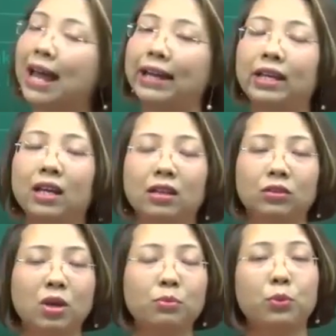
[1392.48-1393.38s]
lại
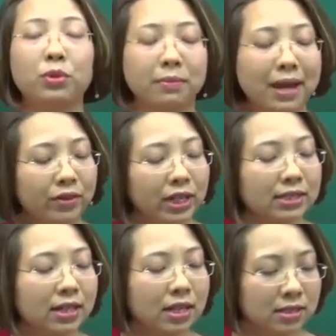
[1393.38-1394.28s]
toàn bộ một cái bài
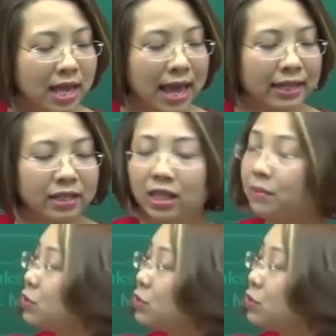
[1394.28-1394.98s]
reading rất là dài nhưng khi